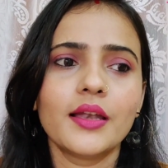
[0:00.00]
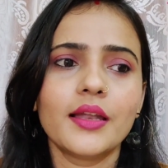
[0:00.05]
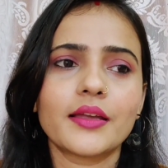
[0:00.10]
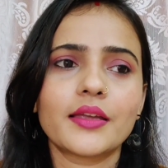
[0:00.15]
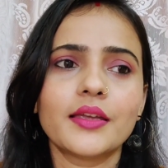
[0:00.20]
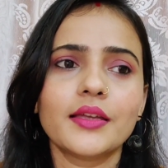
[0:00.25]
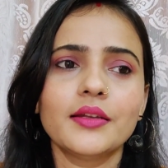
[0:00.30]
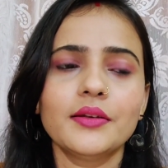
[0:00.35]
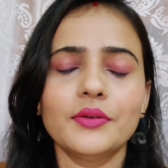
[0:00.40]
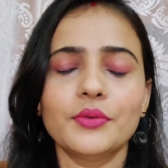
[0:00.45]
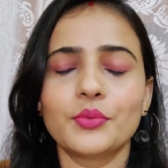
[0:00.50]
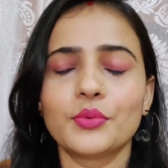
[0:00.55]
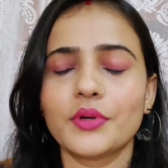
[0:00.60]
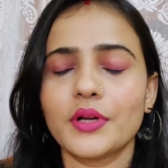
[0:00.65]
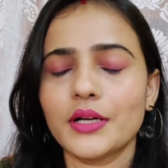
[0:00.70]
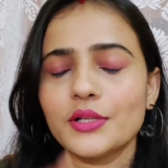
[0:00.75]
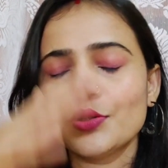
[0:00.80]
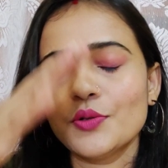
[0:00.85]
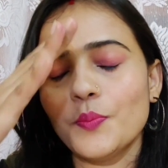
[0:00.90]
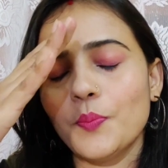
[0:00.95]
लेकिन
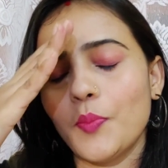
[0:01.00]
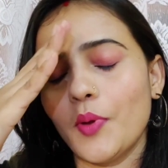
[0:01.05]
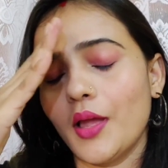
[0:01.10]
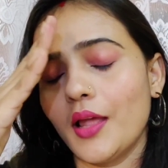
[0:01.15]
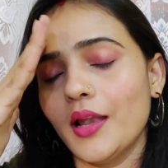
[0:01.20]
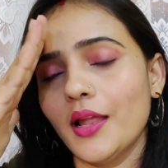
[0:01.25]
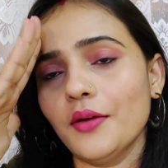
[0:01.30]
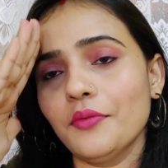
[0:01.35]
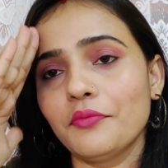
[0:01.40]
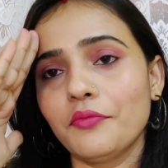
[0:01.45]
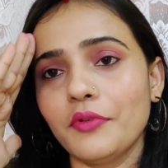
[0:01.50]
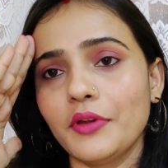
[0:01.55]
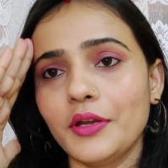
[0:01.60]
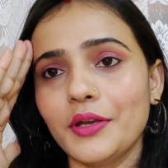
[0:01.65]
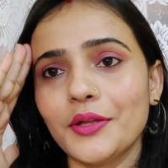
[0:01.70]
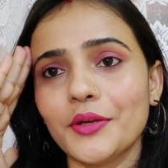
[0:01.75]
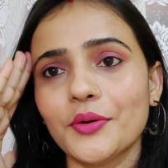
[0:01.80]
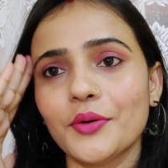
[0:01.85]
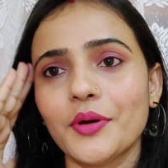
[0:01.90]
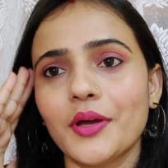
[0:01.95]
उनका जो पहला
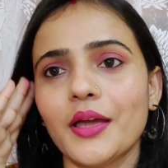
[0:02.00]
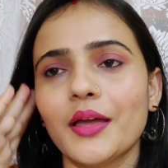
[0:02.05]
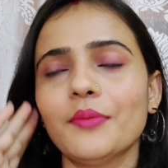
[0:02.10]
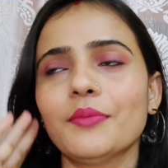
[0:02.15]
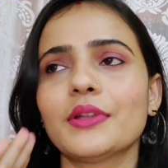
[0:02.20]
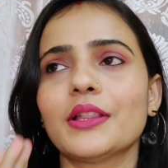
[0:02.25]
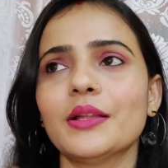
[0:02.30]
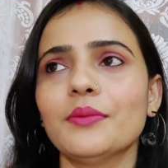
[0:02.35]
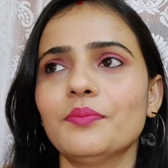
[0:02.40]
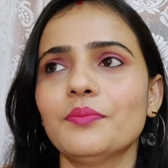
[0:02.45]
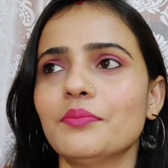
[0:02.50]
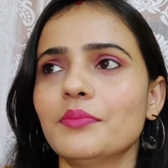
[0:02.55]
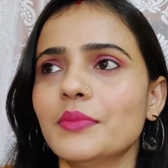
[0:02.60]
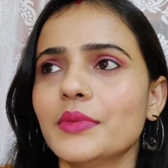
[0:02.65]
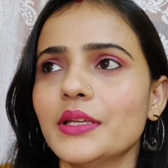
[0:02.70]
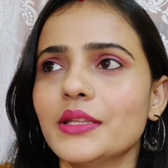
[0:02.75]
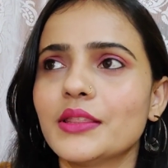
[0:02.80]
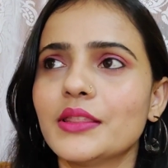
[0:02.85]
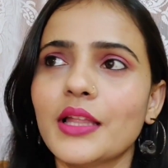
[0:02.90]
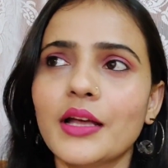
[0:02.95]
वीडियो है मतलब
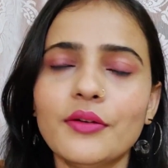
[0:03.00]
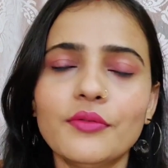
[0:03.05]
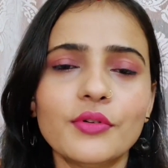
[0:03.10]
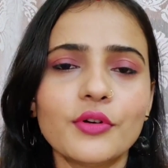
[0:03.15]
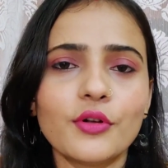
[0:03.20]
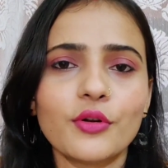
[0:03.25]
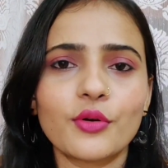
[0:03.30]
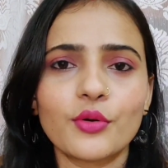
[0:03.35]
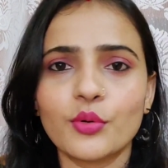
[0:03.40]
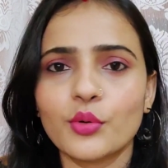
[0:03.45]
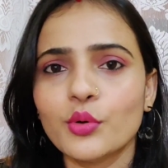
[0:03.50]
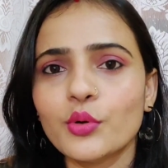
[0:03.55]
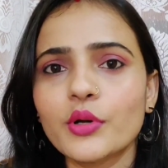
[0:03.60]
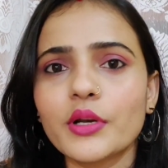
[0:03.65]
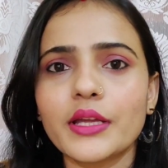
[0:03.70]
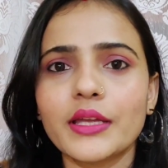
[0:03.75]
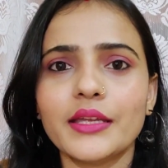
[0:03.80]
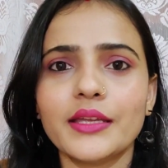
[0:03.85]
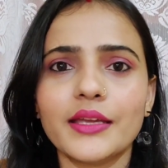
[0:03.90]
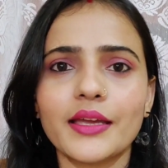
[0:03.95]
इतना वो रो
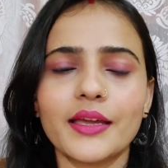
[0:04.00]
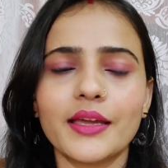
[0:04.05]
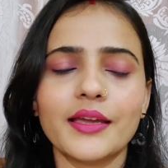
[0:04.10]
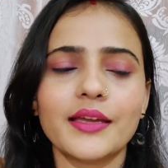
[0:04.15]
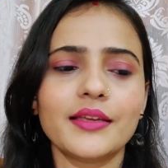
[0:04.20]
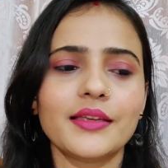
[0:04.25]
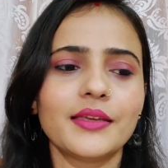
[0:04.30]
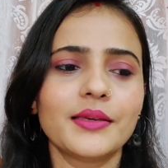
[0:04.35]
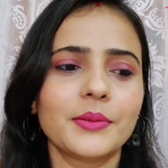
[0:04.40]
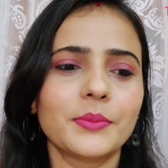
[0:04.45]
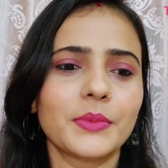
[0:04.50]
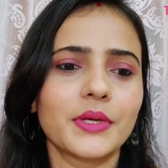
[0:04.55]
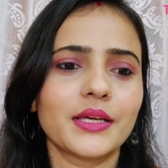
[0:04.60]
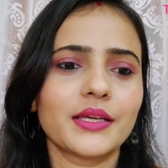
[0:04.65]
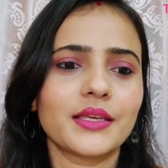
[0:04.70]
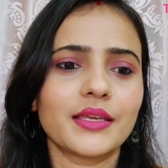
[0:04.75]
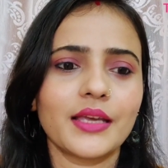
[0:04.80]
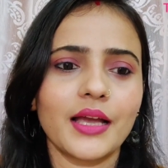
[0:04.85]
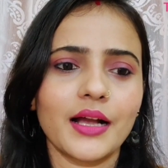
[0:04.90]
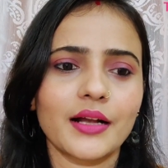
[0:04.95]
रही हैं कि
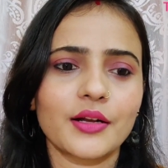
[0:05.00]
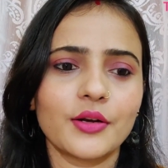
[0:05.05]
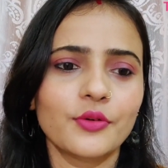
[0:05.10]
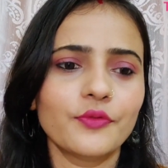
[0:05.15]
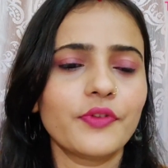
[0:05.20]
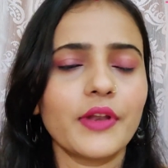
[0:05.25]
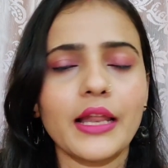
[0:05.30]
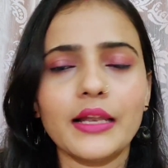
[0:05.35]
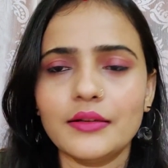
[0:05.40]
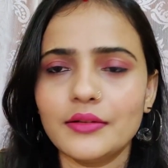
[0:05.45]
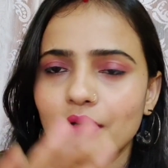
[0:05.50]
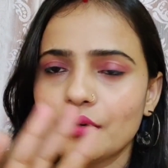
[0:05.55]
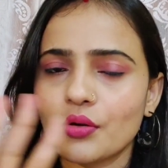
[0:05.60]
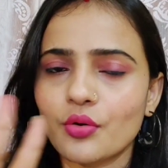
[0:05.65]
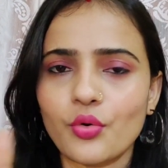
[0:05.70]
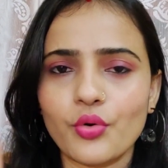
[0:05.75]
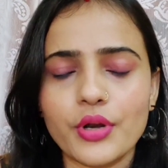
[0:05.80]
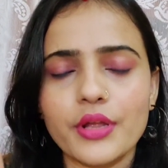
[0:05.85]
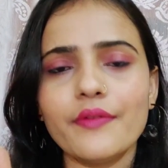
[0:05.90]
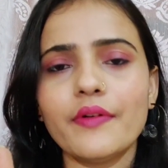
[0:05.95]
मैं क्या कहूँ फिलहाल
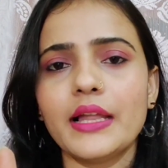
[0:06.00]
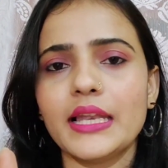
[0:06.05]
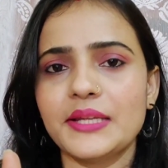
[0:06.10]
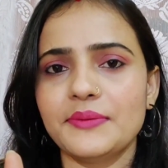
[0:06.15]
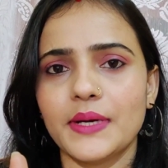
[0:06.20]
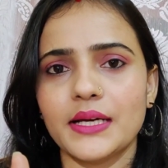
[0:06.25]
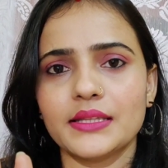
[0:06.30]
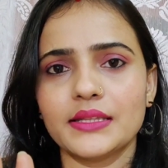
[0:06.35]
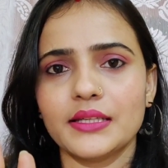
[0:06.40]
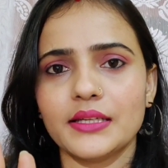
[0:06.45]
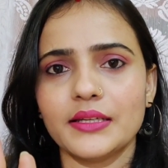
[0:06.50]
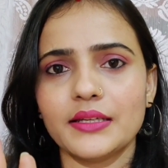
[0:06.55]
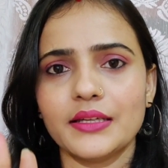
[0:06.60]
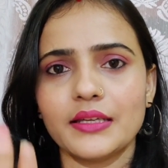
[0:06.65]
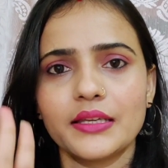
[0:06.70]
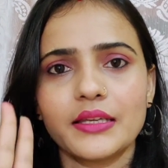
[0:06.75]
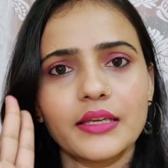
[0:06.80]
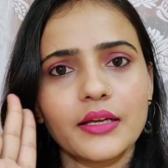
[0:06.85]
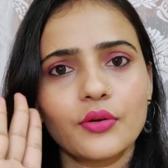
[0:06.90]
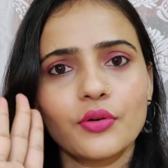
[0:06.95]
रोने वाली बात है
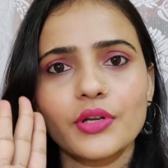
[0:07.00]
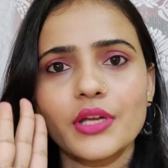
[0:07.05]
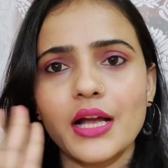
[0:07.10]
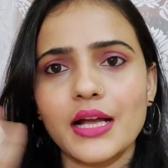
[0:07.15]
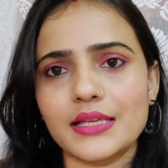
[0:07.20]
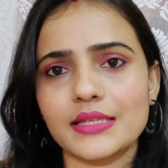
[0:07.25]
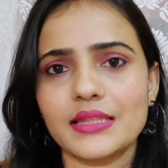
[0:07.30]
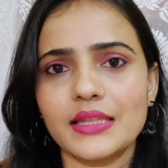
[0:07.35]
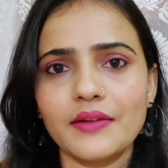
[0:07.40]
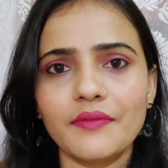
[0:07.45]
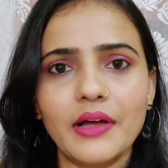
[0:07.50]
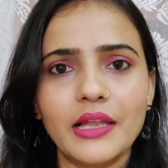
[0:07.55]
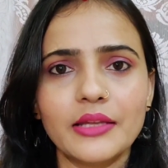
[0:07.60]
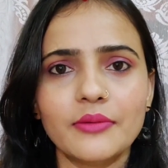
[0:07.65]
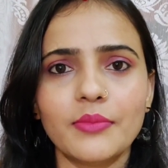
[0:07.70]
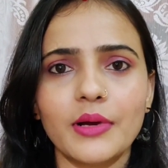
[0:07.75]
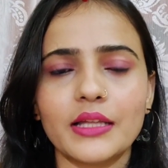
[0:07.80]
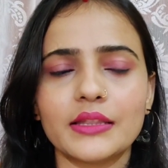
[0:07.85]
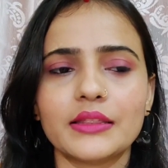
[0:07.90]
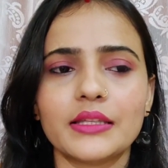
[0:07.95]
ये कोई हंसने
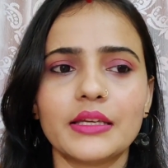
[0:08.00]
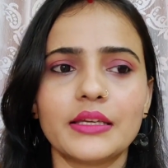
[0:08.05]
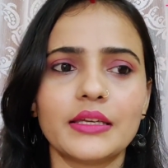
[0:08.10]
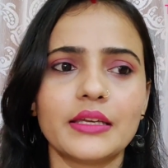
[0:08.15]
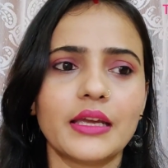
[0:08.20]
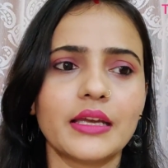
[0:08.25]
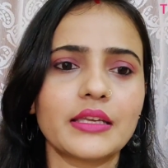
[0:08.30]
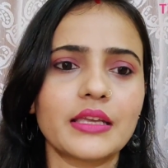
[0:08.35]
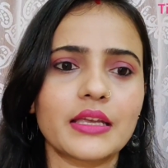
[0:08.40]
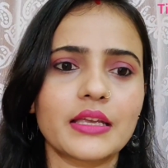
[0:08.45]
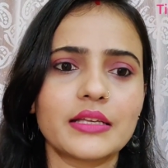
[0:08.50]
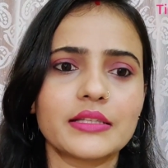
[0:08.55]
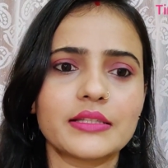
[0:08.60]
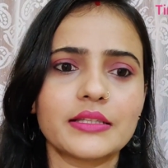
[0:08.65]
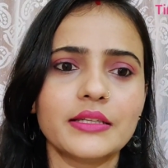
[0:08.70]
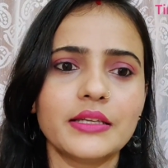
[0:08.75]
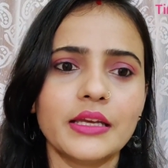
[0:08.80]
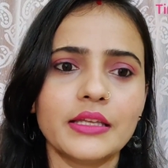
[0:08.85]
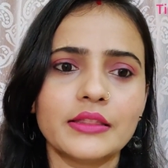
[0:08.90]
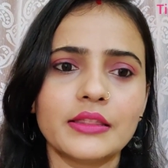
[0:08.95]
वाली बात नहीं है कि
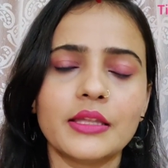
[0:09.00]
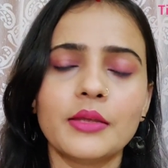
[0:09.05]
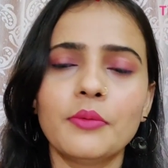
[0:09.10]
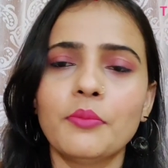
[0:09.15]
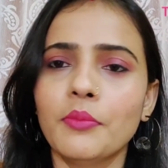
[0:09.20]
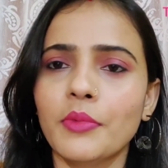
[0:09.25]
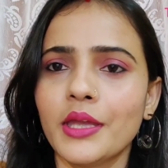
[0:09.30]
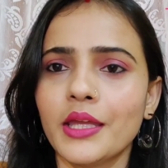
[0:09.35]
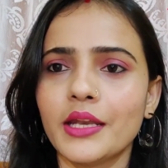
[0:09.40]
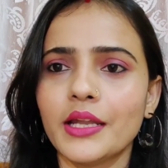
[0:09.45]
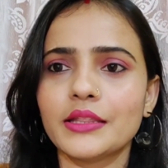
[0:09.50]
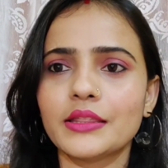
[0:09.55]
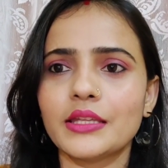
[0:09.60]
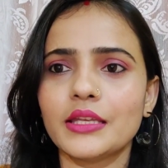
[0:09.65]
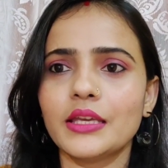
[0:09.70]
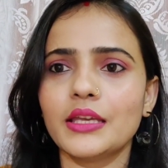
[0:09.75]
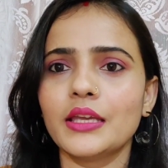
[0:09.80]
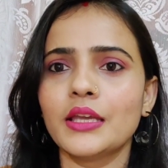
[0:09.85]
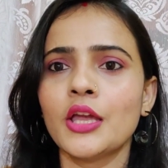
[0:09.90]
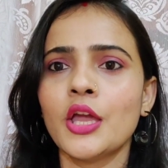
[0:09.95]
किसी ने इतनी मेहनत
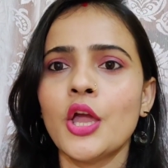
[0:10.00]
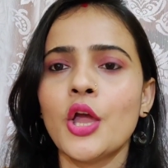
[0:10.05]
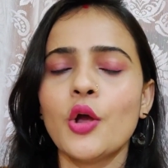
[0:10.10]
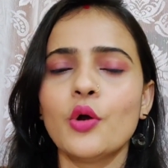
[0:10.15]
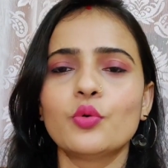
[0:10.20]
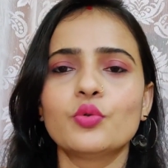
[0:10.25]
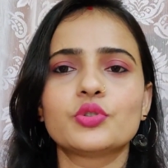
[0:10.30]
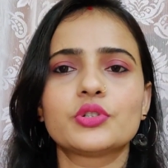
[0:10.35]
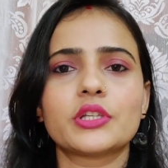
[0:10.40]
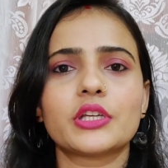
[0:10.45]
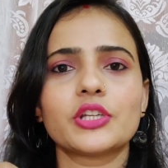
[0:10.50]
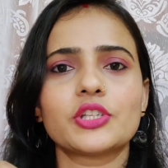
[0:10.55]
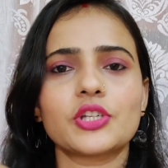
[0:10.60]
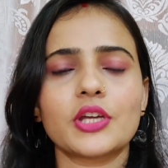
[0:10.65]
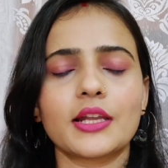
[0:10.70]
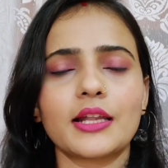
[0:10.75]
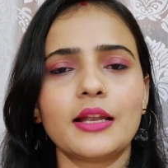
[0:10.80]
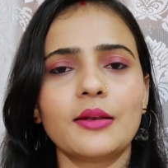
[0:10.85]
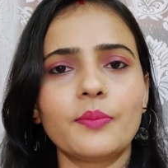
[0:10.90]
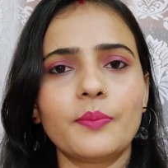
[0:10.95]
की उसके
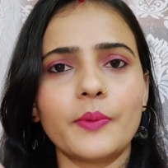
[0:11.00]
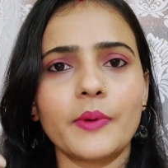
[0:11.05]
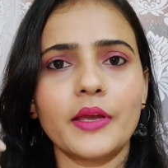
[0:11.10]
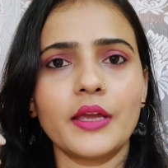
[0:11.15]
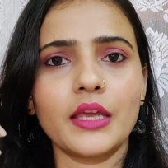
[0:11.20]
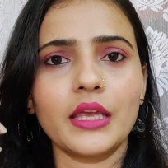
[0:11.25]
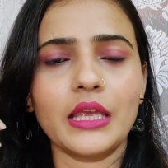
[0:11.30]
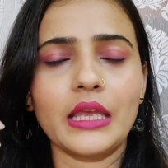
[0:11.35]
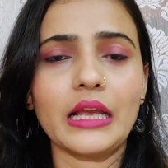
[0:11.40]
चैनल पे